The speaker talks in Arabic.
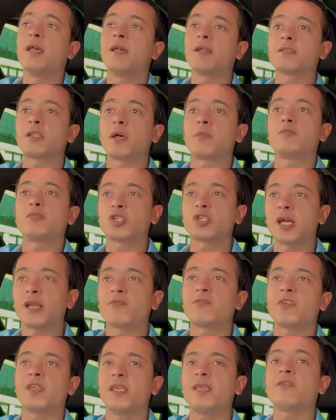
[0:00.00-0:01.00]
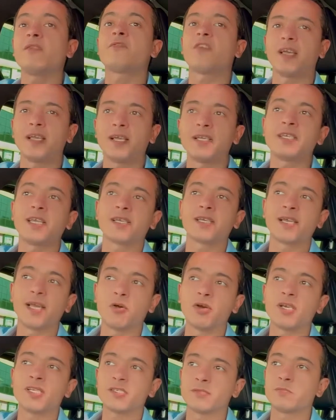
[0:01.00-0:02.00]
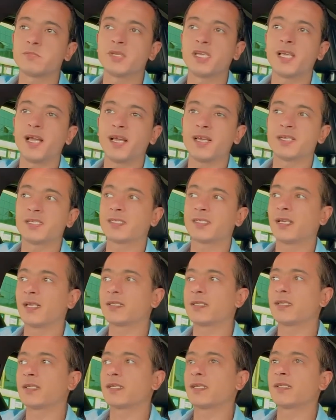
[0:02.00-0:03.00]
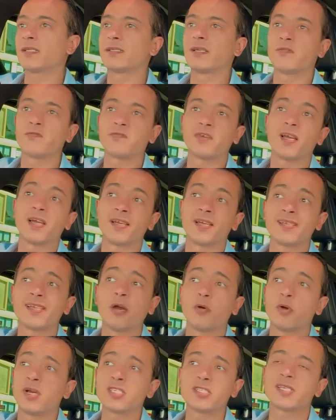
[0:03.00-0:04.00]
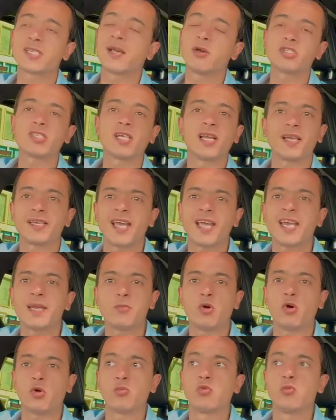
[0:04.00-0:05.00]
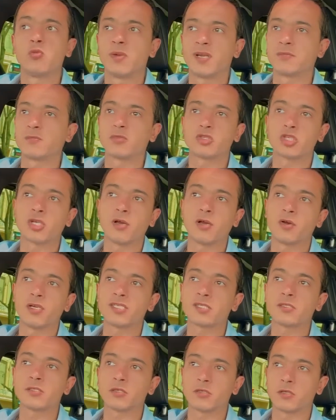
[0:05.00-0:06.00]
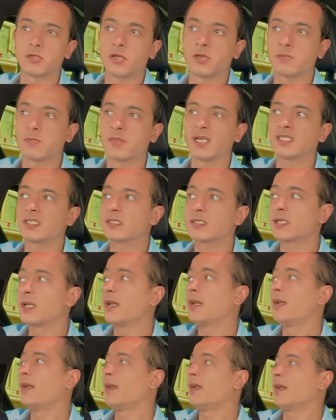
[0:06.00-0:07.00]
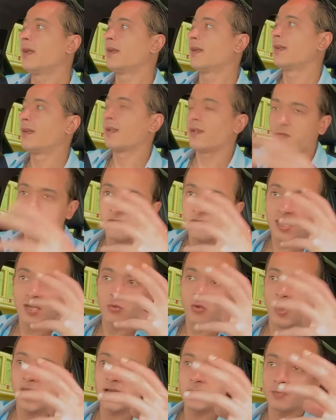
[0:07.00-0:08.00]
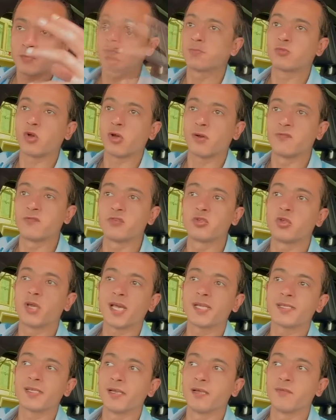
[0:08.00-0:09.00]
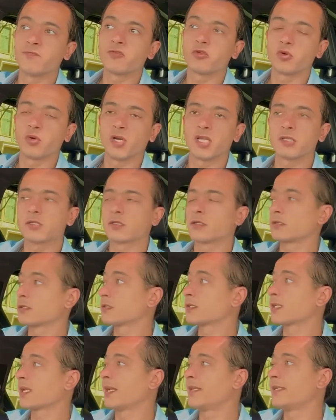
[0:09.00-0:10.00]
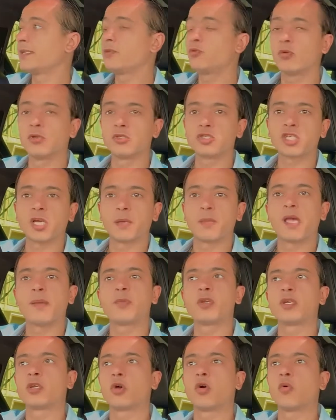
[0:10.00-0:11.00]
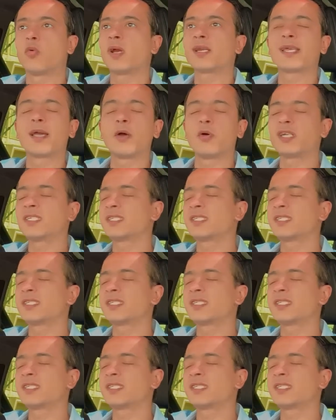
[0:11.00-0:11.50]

طب مش عارف ايه فيعني الجواز بيجي عليه اسئله كتيره جدا فالجواز جواز الاجانب عموما مش جواز صينيات بس آه، في وهم بتاع الفيديوهات الانفلونسرز خالقينه للشباب ان هو الجواز